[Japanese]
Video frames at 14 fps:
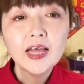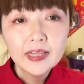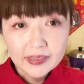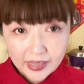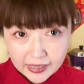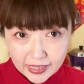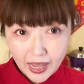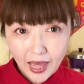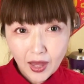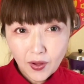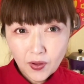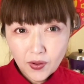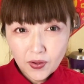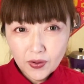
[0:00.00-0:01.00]

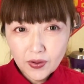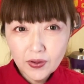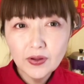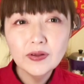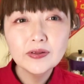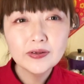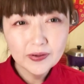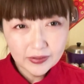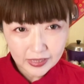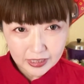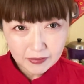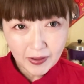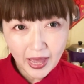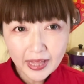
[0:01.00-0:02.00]
ガチャハオこんに
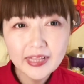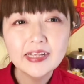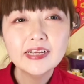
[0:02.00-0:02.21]
ちは